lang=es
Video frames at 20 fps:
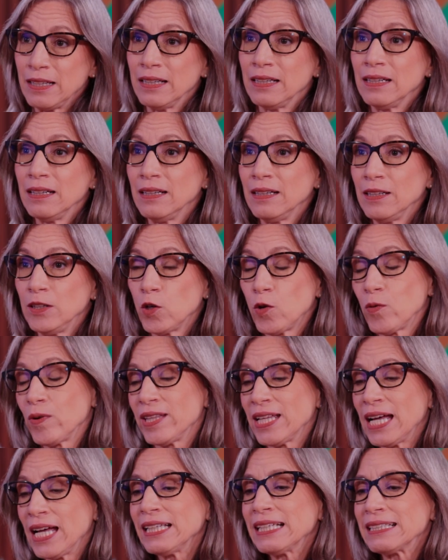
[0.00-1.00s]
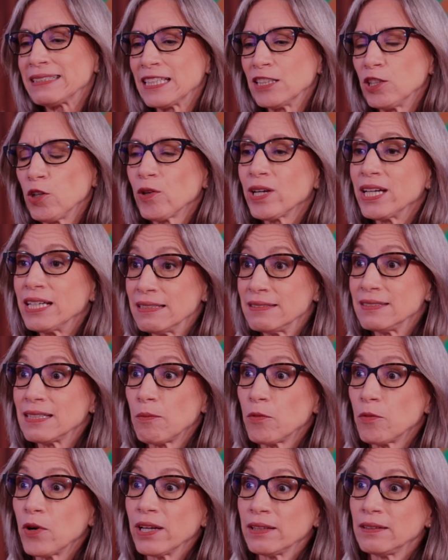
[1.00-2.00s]
eh, novedad en el sentido que
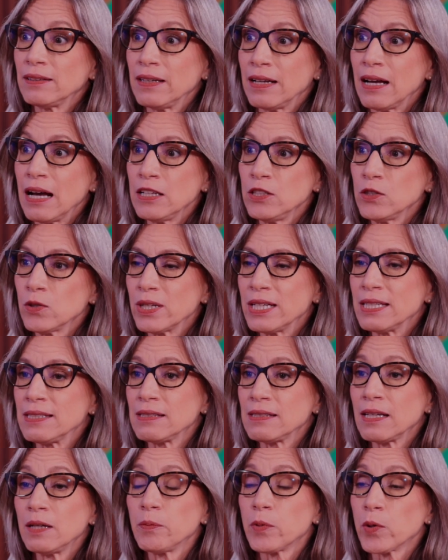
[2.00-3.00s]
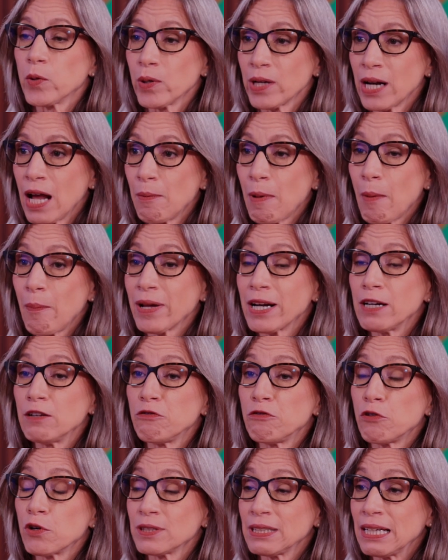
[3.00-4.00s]
iniciamos este año es el programa para
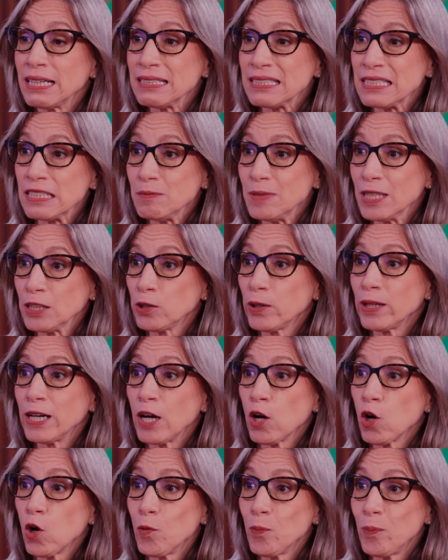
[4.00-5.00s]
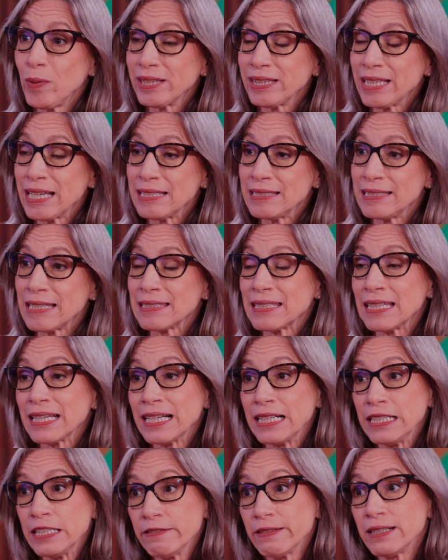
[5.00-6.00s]
el fortalecimiento de las competencias
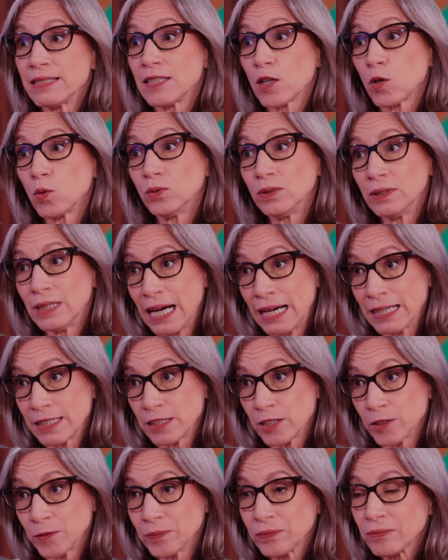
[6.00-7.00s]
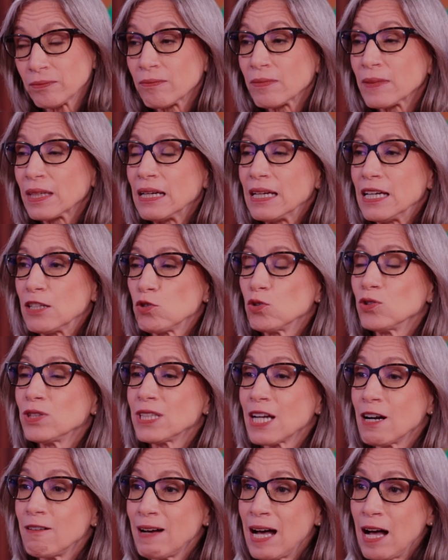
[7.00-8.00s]
en el nivel secundario. Es un
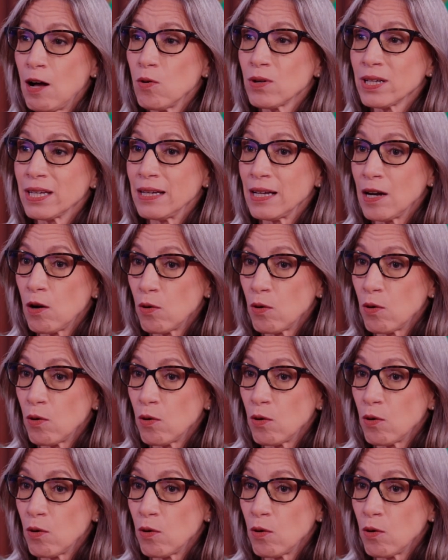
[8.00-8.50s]
trabajo que